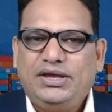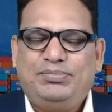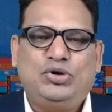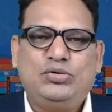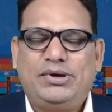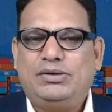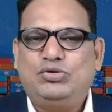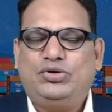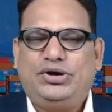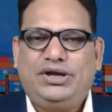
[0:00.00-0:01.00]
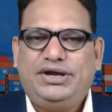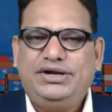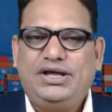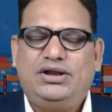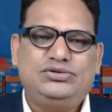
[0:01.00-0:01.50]
ఇప్పుడు మనము
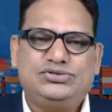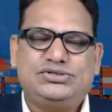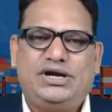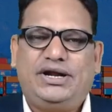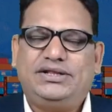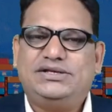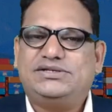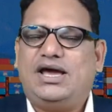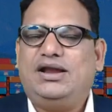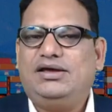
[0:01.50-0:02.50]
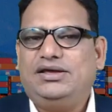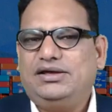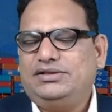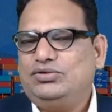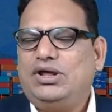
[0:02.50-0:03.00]
ఇండియాలో చూసినట్టయితే చాలా
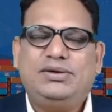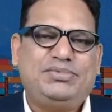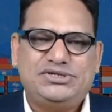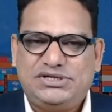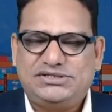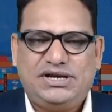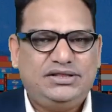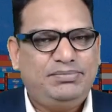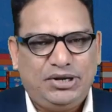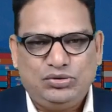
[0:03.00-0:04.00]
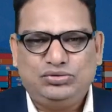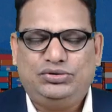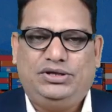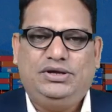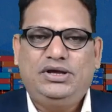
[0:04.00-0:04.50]
ఎత్తున ఈ బిజినెస్ అనేది
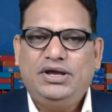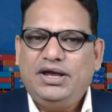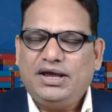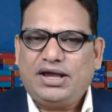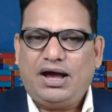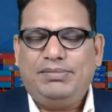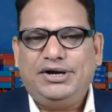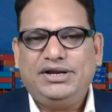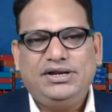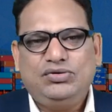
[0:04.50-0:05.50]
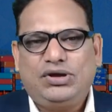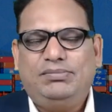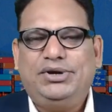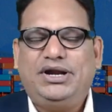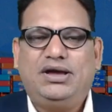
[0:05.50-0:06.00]
పెరుగుతుంది కాబట్టి నేను
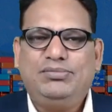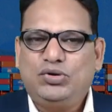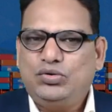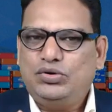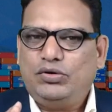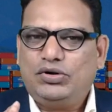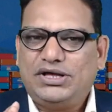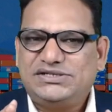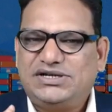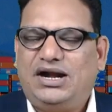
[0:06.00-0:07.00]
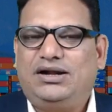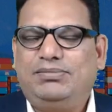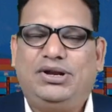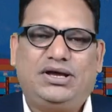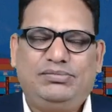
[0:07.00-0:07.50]
కంప్లీట్గా మీకు ఒక
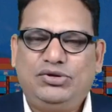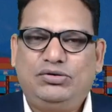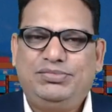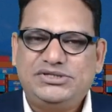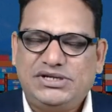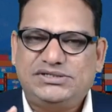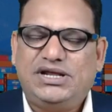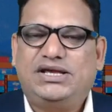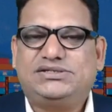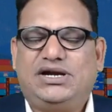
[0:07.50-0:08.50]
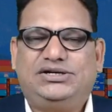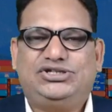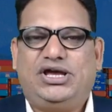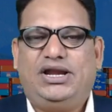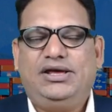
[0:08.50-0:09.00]
స్టార్టప్ లాగా మీరు బిజినెస్ ఎలా స్టార్ట్
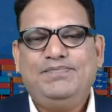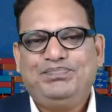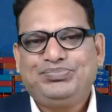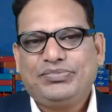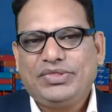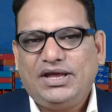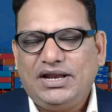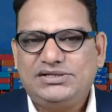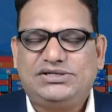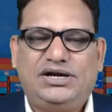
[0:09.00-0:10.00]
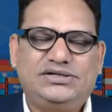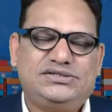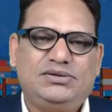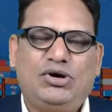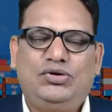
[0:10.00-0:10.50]
చేయాలి ఎలా స్టార్ట్
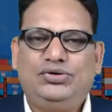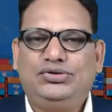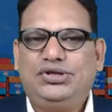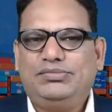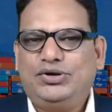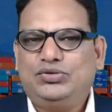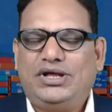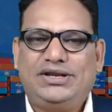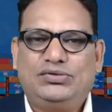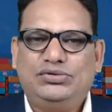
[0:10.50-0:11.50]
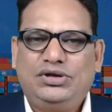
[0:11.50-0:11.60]
చేస్తే బాగుంటుంది మరియు దాని